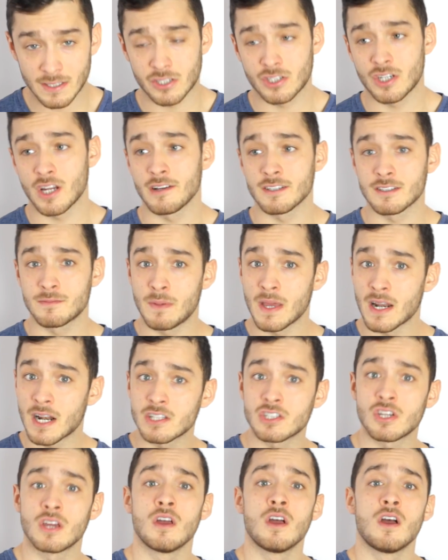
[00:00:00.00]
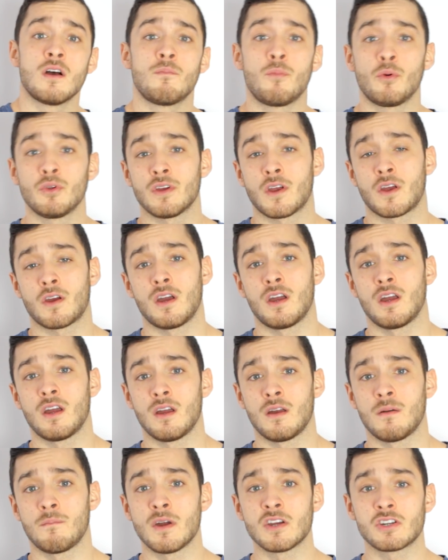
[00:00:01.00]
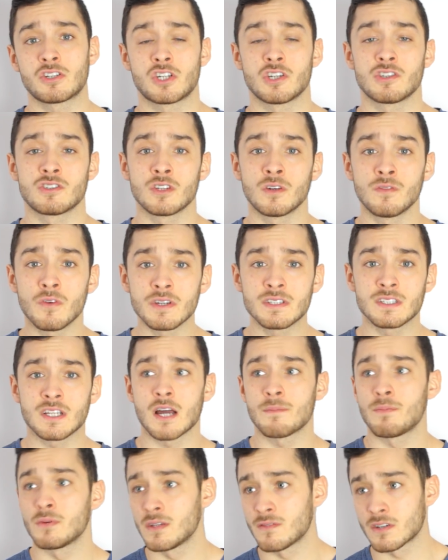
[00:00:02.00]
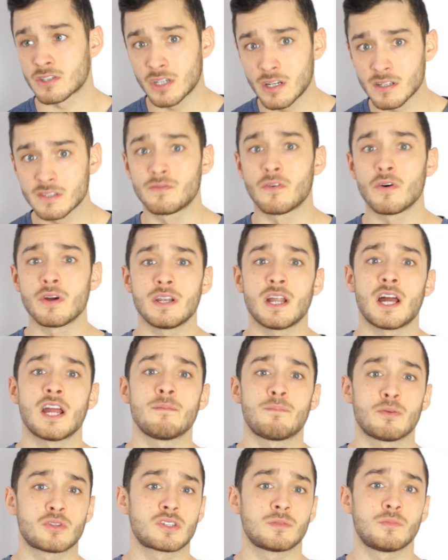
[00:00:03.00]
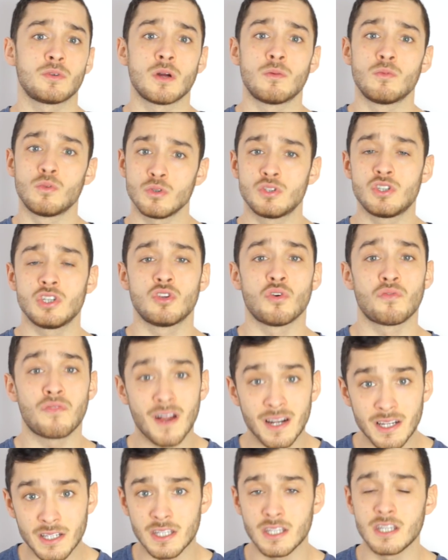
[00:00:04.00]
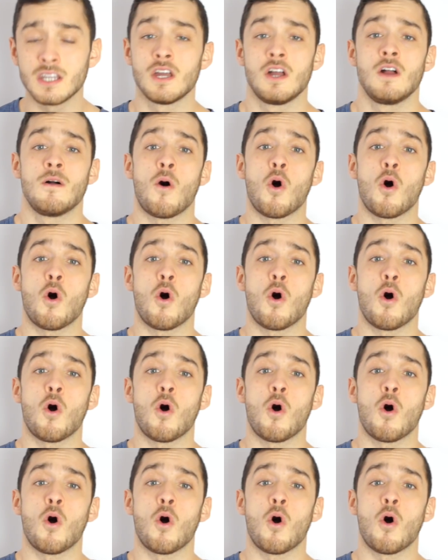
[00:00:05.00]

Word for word: Zaczynają zbierać młodych e, mężczyzn do wojska, ponieważ jest wojna i potrzebują ludzi do walki.